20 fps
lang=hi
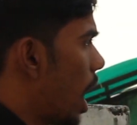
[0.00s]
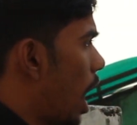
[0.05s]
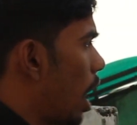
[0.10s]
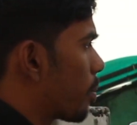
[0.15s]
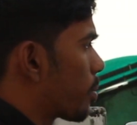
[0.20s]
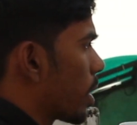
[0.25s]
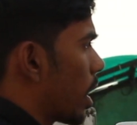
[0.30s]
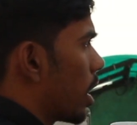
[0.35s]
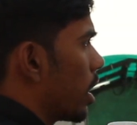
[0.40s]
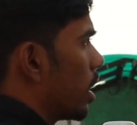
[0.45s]

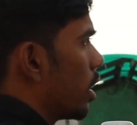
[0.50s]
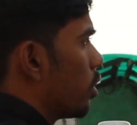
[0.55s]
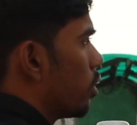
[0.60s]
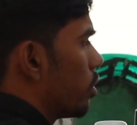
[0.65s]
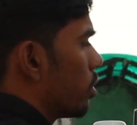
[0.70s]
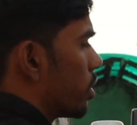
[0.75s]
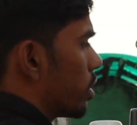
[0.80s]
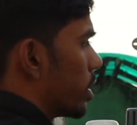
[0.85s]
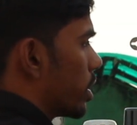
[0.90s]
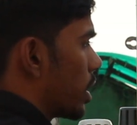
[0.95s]
आप क्या ले
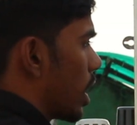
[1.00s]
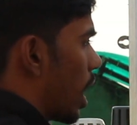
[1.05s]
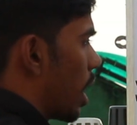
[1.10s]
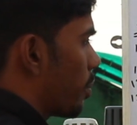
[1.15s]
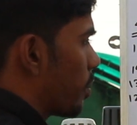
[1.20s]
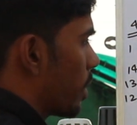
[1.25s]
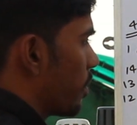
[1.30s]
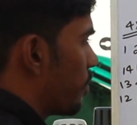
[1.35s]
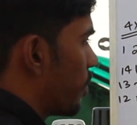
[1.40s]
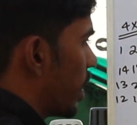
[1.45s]
लो
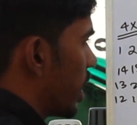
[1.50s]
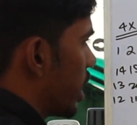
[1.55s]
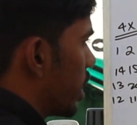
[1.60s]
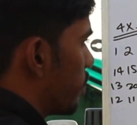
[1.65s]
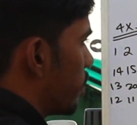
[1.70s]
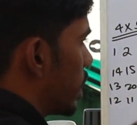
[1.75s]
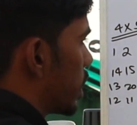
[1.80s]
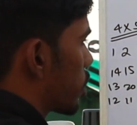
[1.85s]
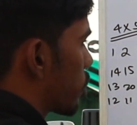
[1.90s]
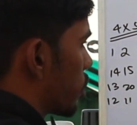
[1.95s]
यहाँ पे
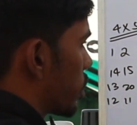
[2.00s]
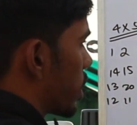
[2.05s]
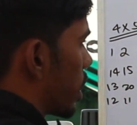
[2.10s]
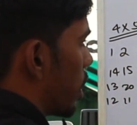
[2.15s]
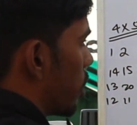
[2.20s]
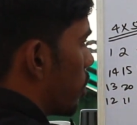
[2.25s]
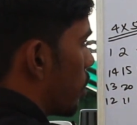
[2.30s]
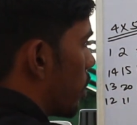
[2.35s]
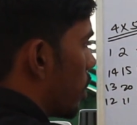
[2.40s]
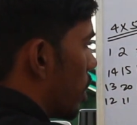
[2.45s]
वेरिएबल्स कुछ
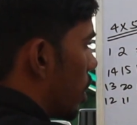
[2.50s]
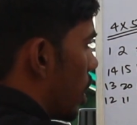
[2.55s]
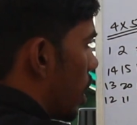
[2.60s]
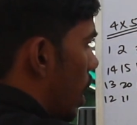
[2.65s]
ले लो